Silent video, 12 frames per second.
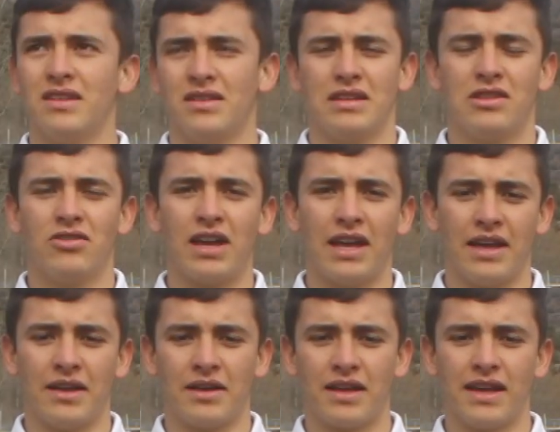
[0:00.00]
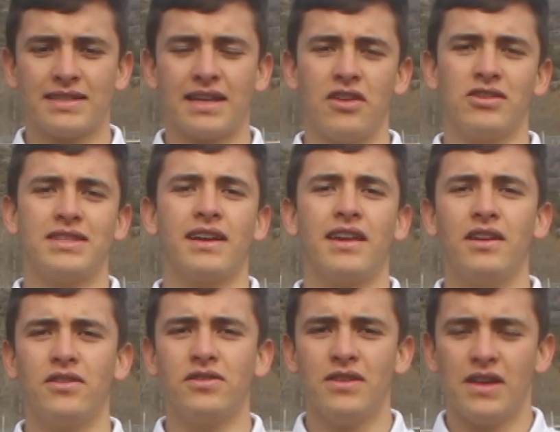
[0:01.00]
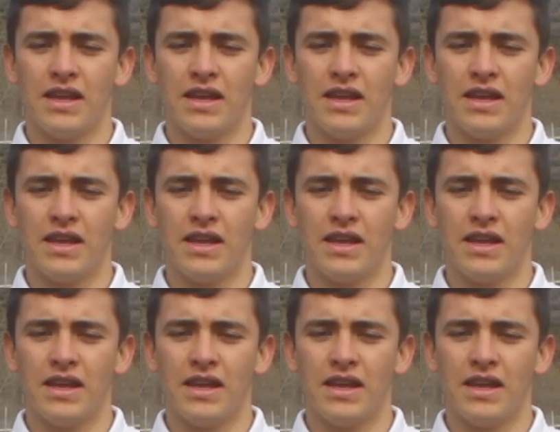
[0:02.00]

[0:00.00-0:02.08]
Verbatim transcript: es lo que, hace que yo esté aquí, ¿no?